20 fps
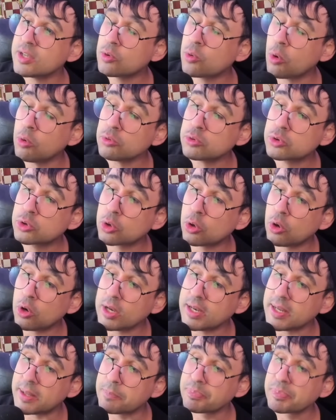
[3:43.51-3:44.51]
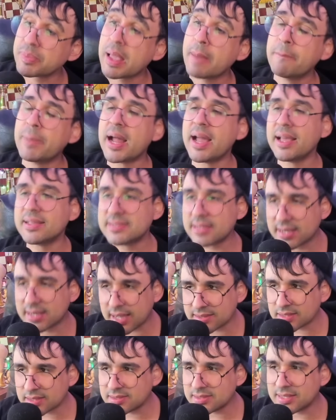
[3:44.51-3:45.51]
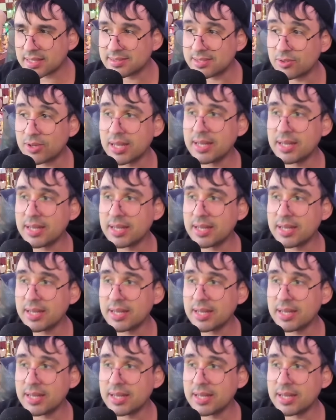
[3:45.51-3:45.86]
controle para essa casa de D5.